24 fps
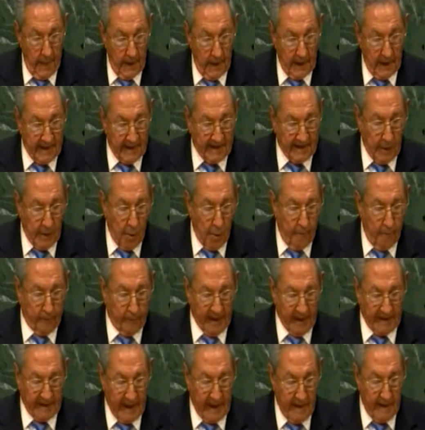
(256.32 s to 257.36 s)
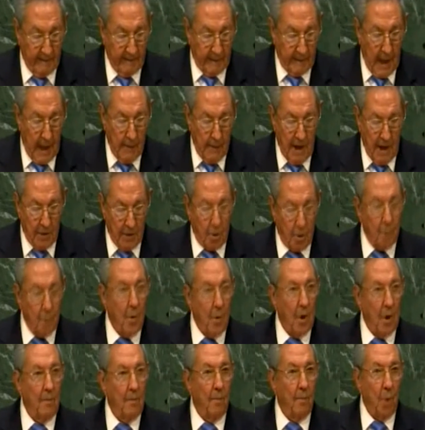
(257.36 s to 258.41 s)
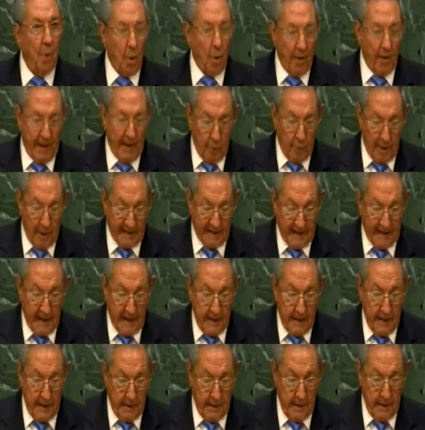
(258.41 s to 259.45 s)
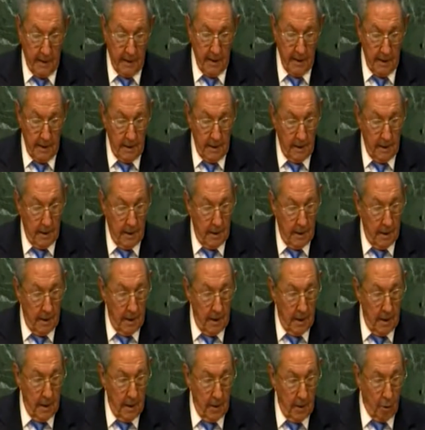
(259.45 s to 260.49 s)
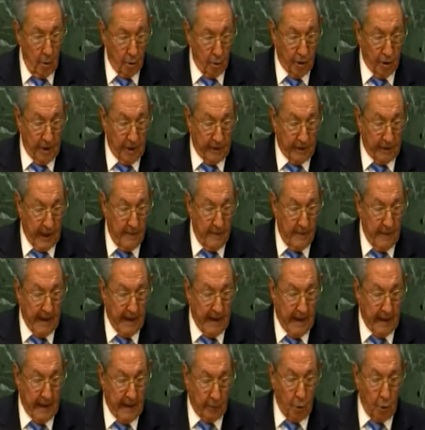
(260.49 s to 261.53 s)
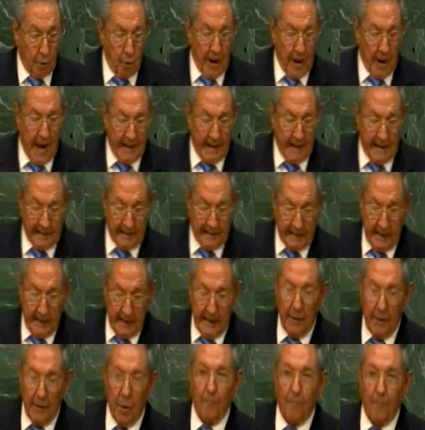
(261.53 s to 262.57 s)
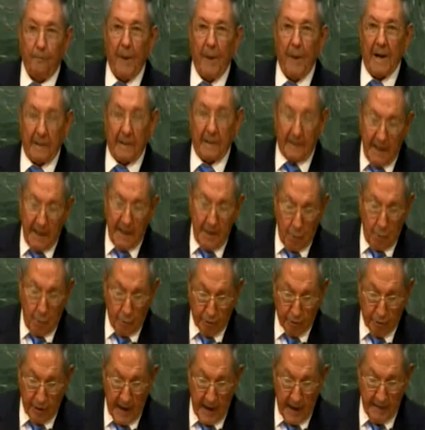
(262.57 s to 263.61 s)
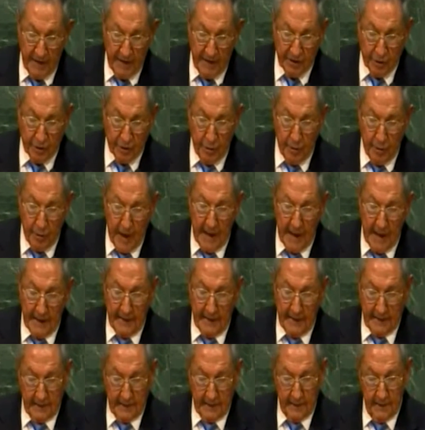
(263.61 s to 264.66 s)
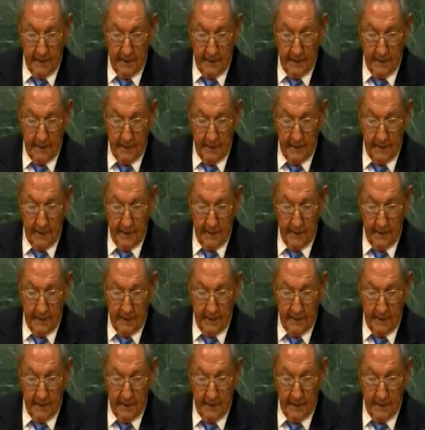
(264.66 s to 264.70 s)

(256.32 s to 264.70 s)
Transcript: que se nos presentaban como el modelo a seguir. Los sistemas electorales y los partidos tradicionales